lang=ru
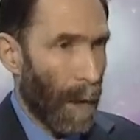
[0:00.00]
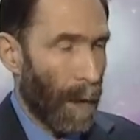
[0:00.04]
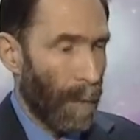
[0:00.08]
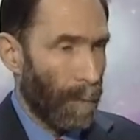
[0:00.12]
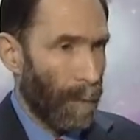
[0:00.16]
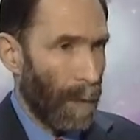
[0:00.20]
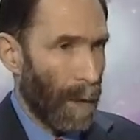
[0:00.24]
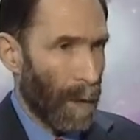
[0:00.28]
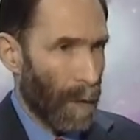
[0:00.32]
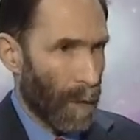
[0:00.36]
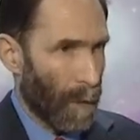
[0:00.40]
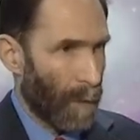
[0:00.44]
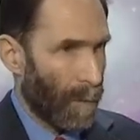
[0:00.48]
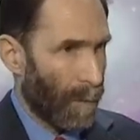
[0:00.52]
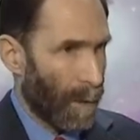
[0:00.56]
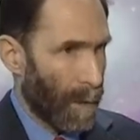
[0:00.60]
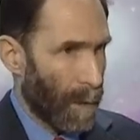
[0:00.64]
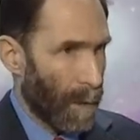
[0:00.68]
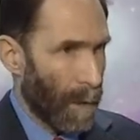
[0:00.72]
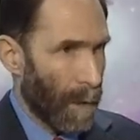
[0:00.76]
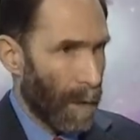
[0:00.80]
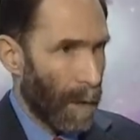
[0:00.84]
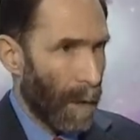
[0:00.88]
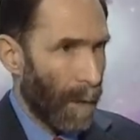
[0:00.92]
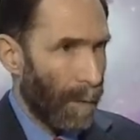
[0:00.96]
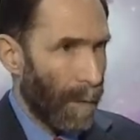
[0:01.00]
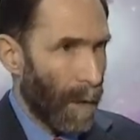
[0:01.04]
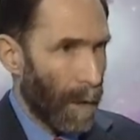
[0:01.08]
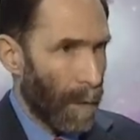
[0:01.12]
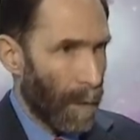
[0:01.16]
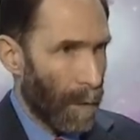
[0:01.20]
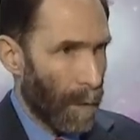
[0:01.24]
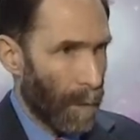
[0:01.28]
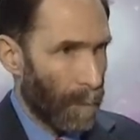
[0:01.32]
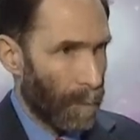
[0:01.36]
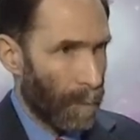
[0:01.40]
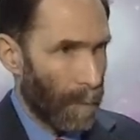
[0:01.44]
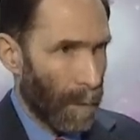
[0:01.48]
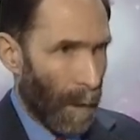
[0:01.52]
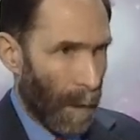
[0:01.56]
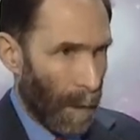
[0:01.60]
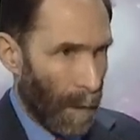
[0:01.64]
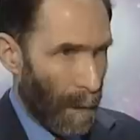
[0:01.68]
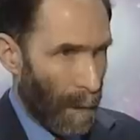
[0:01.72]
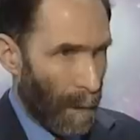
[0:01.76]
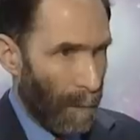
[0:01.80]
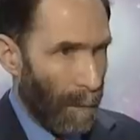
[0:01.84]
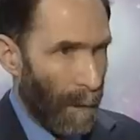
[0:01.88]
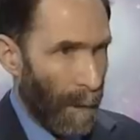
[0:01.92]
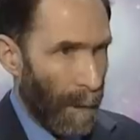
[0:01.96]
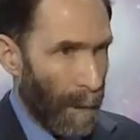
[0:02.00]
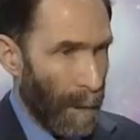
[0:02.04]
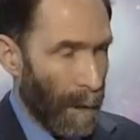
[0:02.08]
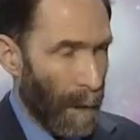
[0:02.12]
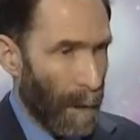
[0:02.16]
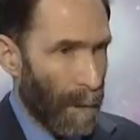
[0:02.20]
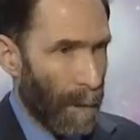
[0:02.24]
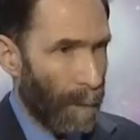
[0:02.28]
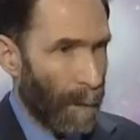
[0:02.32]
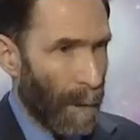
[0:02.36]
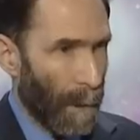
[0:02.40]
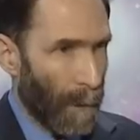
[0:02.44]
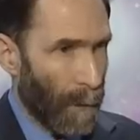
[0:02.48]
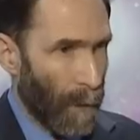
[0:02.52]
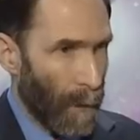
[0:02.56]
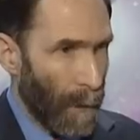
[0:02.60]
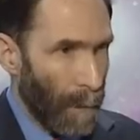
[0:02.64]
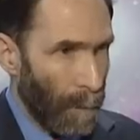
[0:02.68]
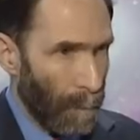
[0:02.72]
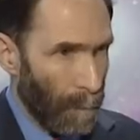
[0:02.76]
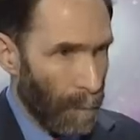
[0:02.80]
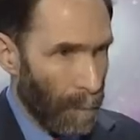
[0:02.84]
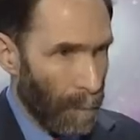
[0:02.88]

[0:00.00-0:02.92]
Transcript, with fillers: между возникновением таких явлений, как смерчи,